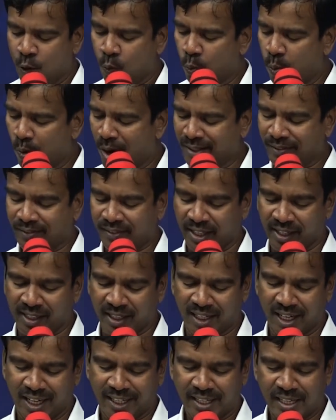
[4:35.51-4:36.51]

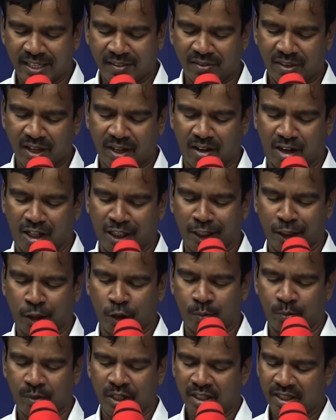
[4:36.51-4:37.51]
வார்த்தைகளை இந்த
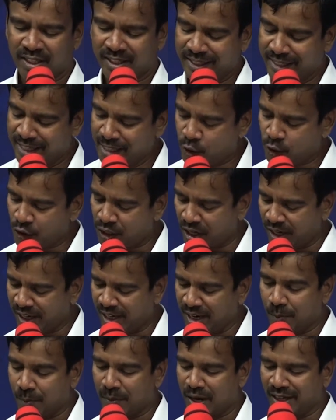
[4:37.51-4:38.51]
நாளிலும்
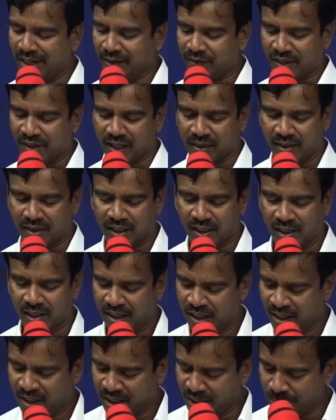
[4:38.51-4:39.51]
நிச்சயமாய் தந்து
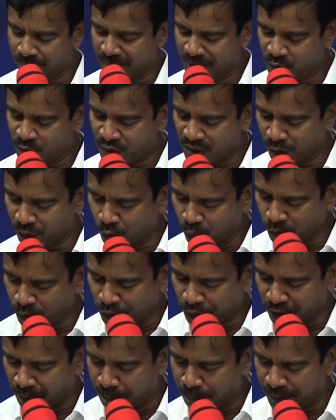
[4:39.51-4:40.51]
நம்மை
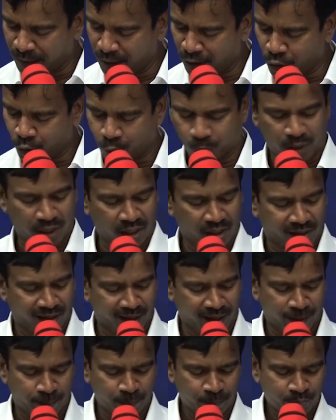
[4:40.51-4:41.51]

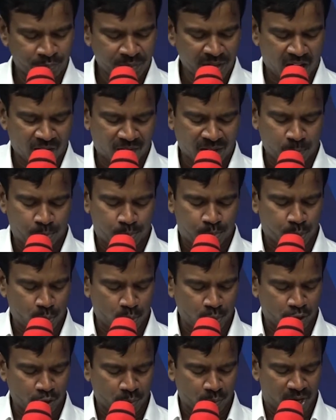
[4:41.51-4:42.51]
சந்தோஷப்படுத்துவதற்கு அவர்
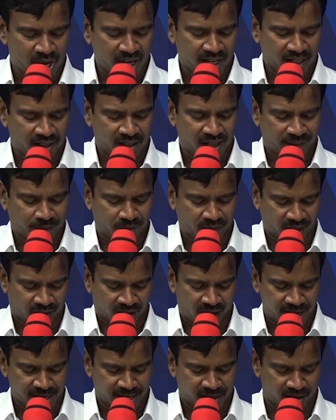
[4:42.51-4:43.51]
போதுமான
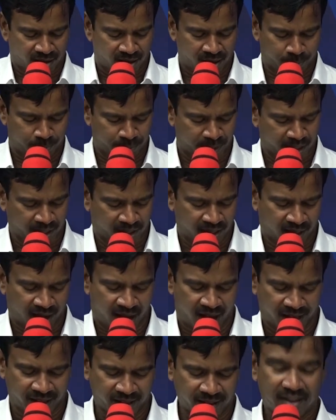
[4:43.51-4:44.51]
கத்தராய்
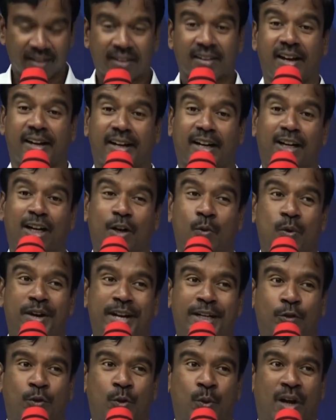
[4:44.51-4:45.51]
காணப்படுகிறார் கரங்களை
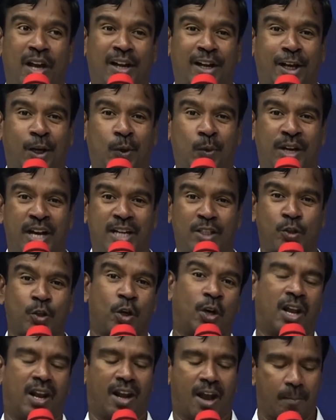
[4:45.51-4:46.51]
உயர்த்தூர் அலையிலுய
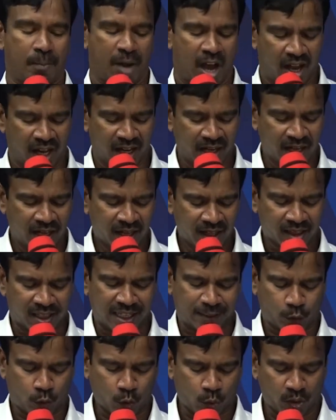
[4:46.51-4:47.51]
சொல்லலாமா
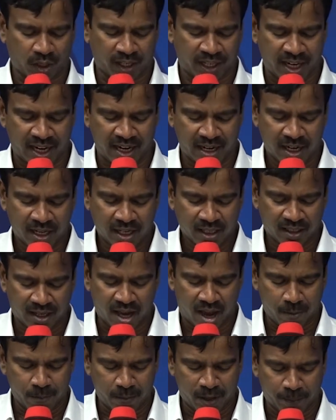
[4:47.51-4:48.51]
கத்தருடைய
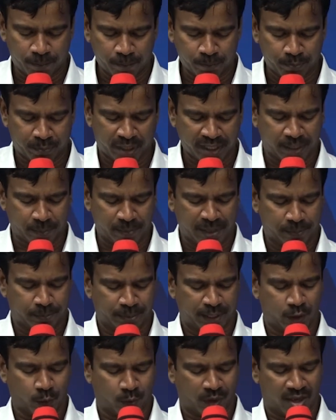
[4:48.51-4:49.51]
நாமம்
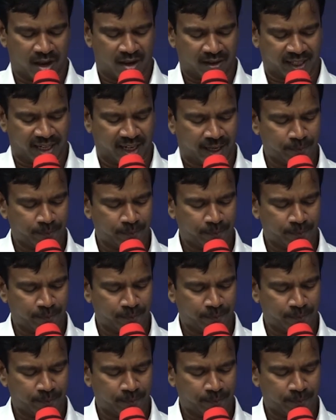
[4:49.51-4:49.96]
மகிமைப்படுவதாக